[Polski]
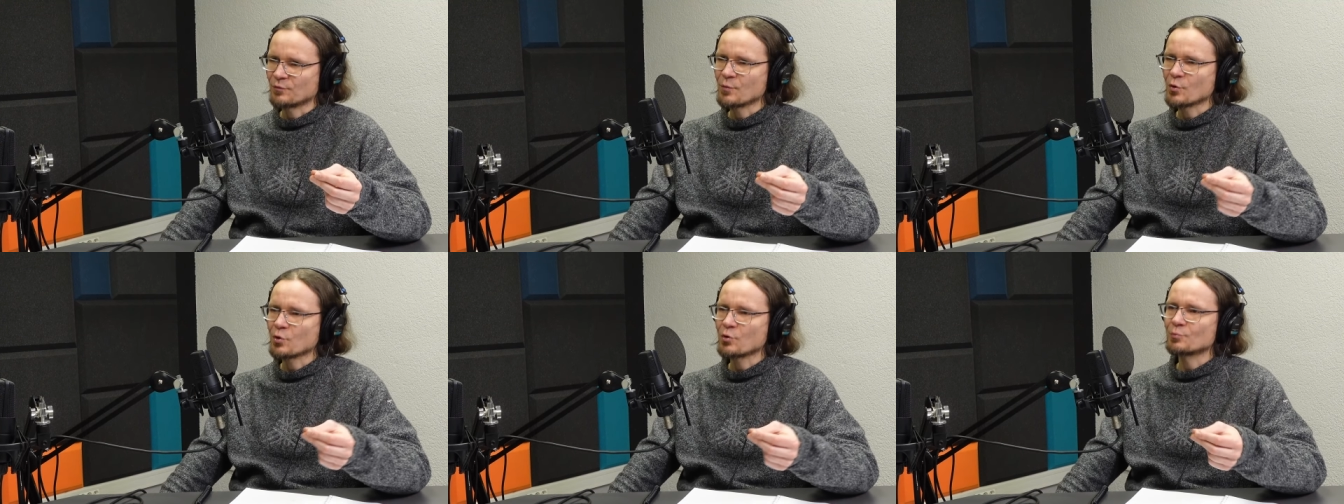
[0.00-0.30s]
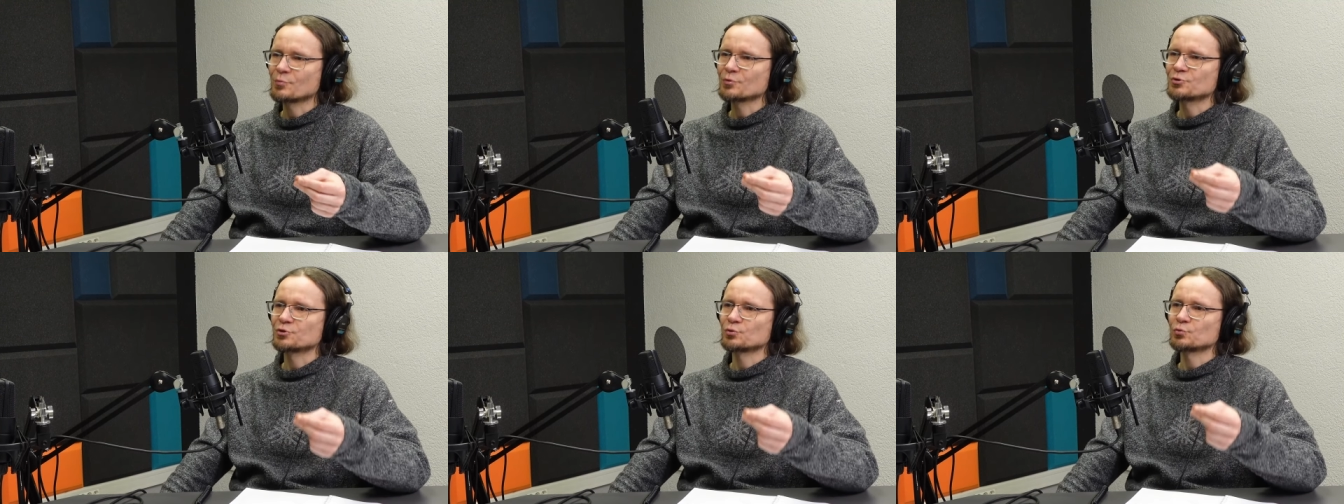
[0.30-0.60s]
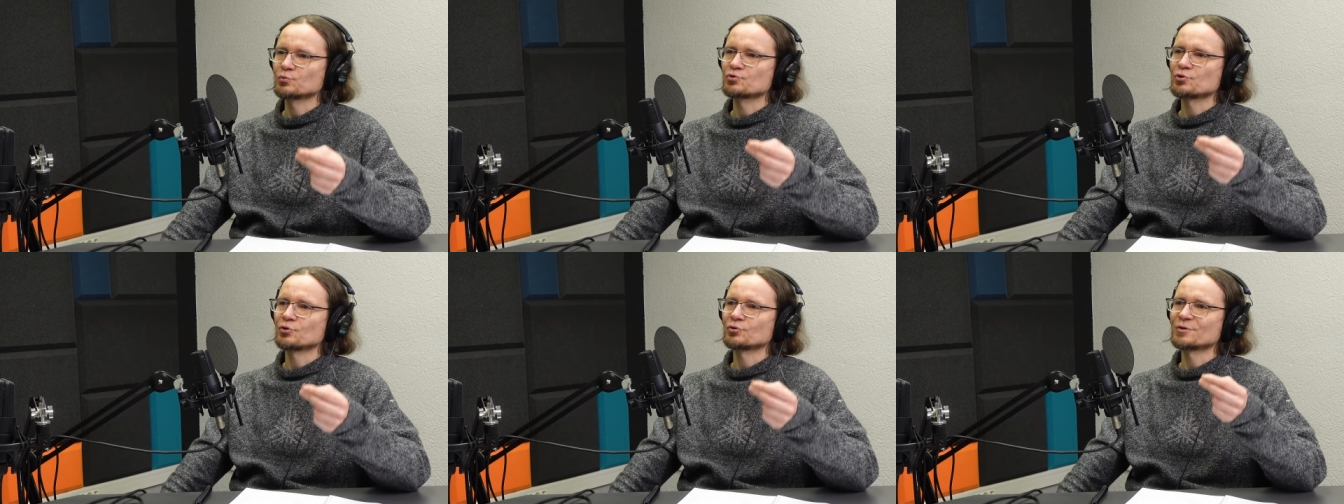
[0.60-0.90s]
mogą być
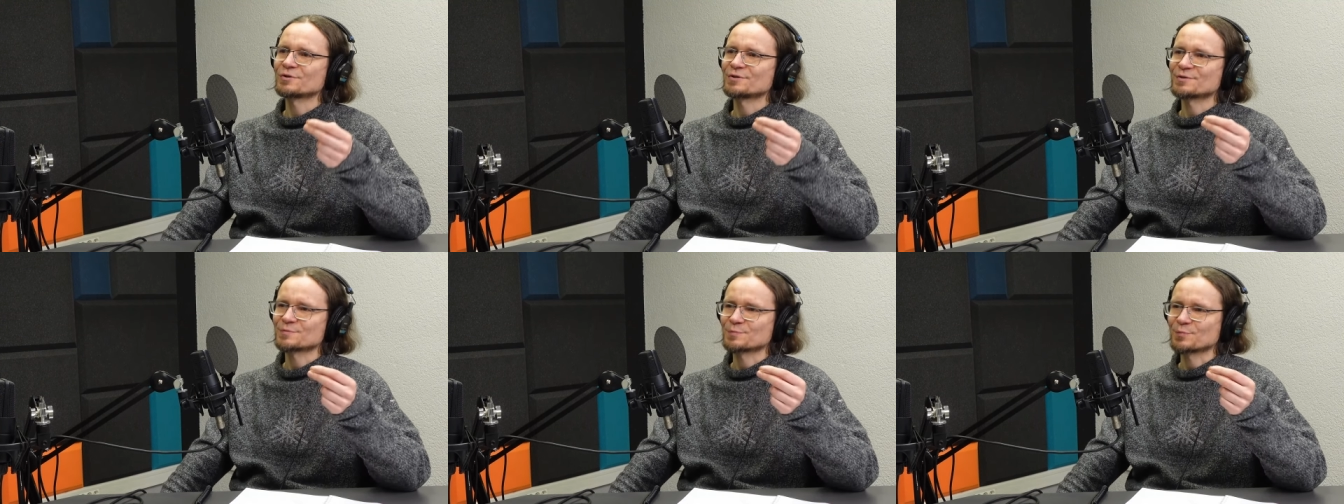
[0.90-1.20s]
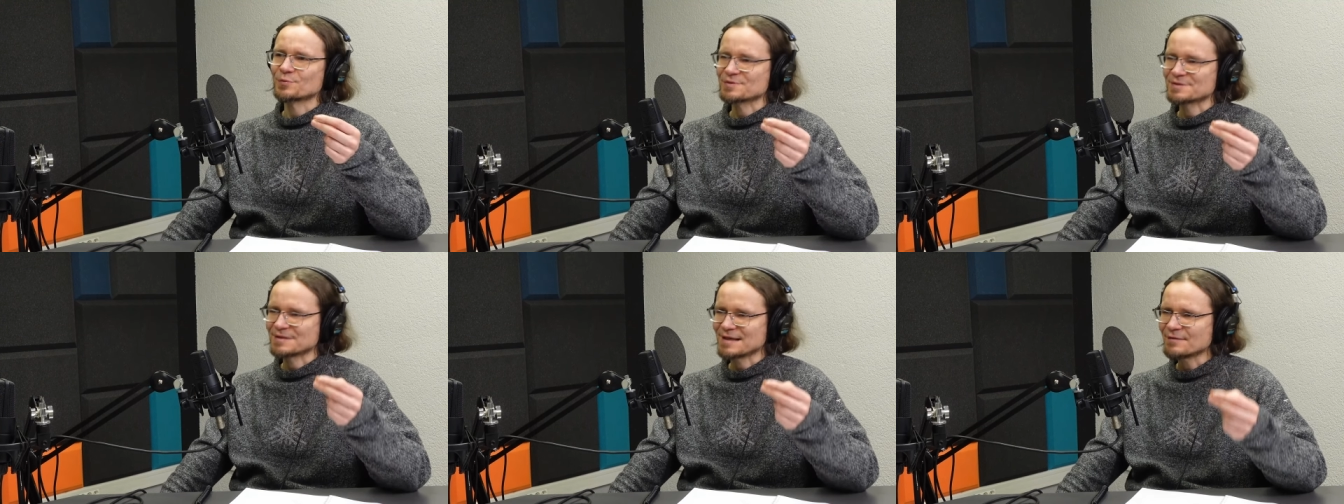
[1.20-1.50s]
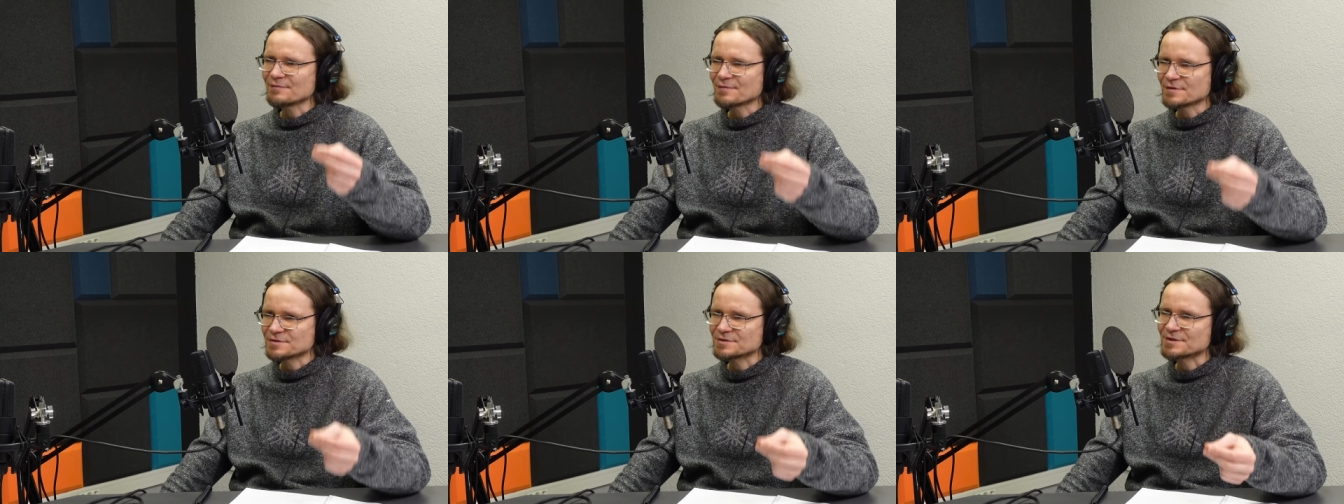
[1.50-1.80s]
uczone
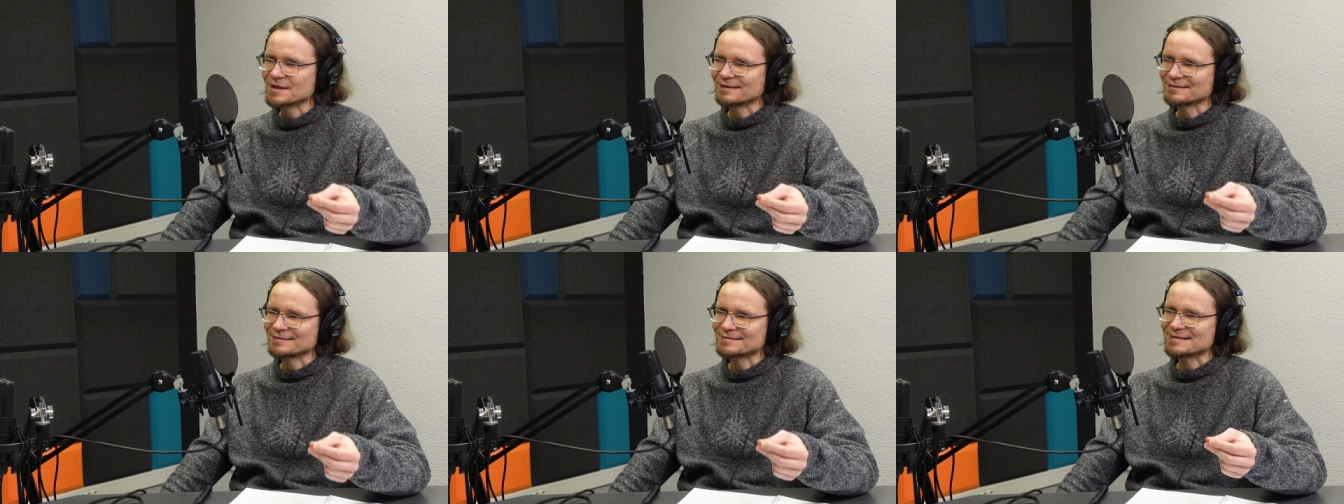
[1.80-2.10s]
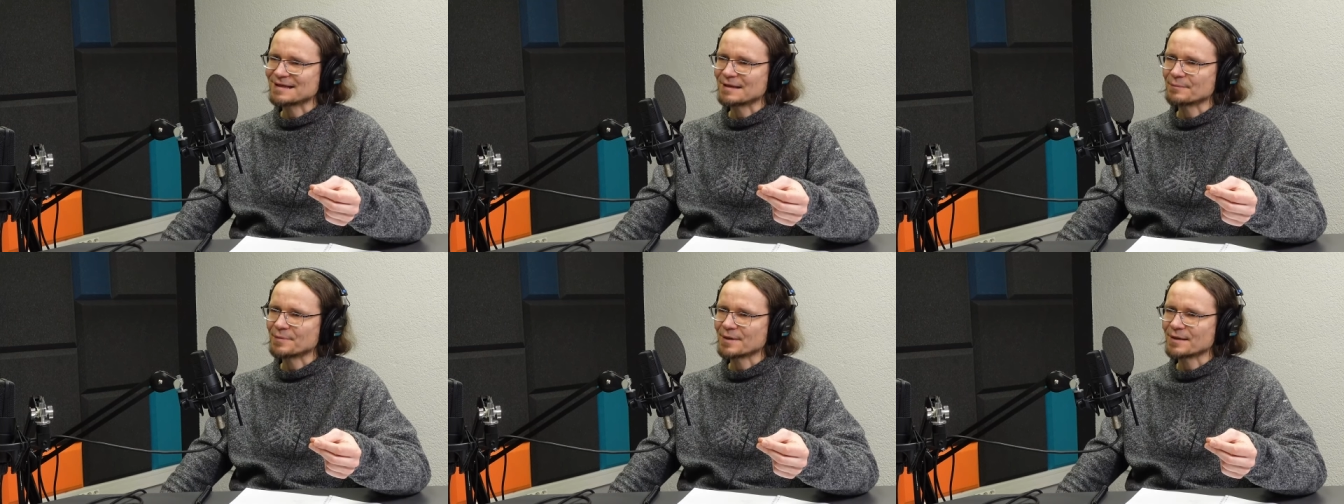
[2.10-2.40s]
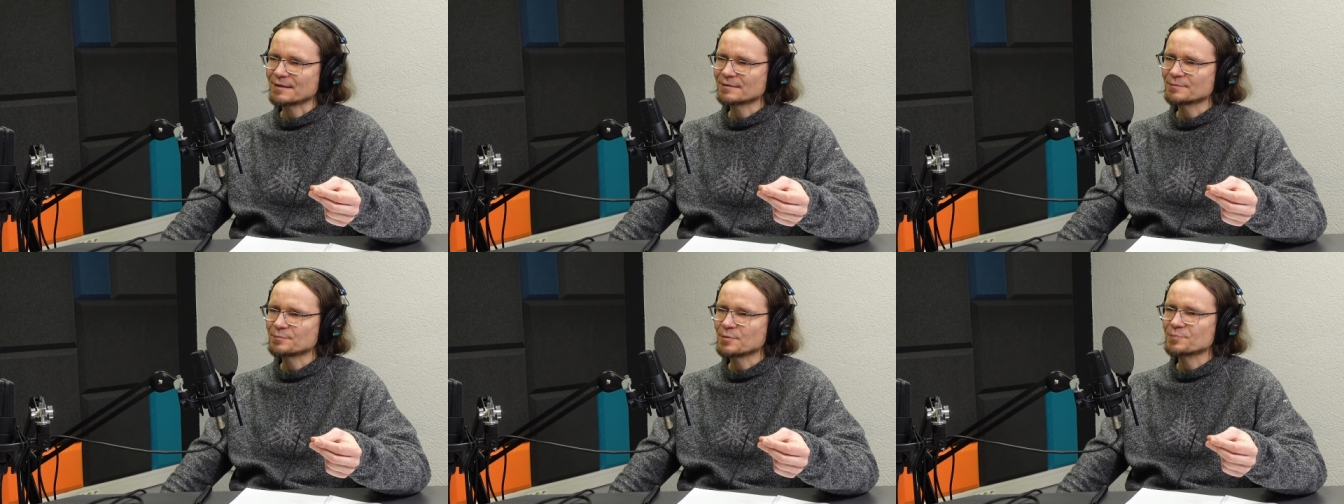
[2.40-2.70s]
rozpoznawać dany
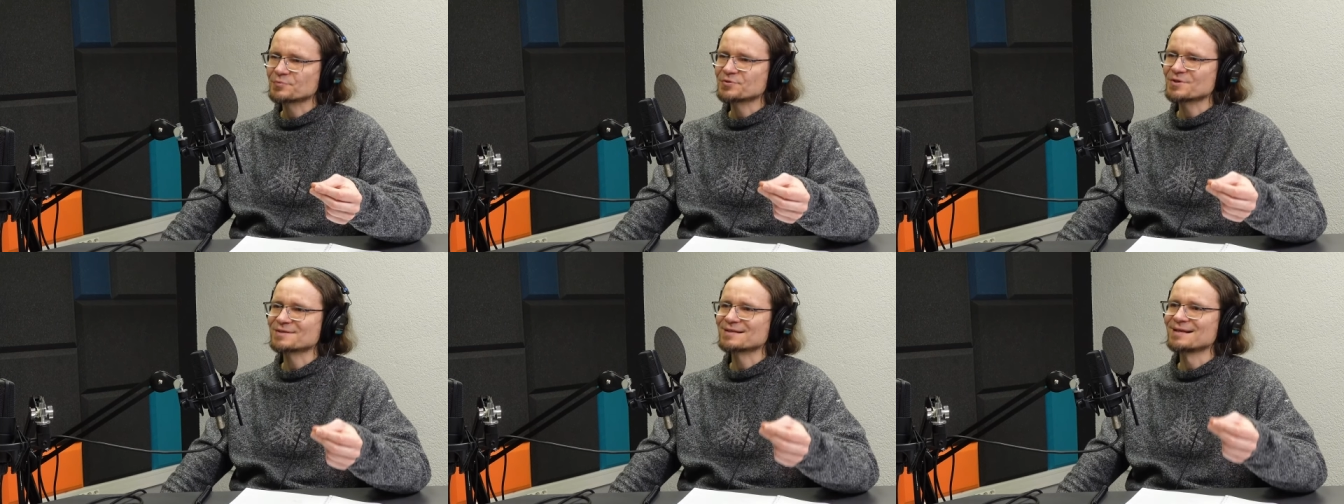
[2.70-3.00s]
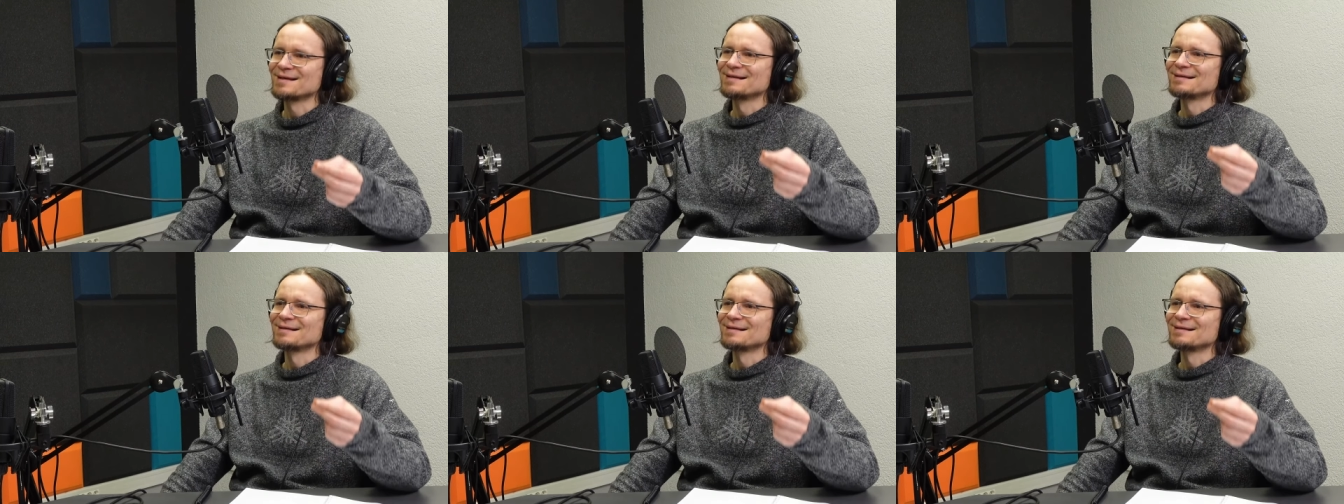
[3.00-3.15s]
zapach poprzez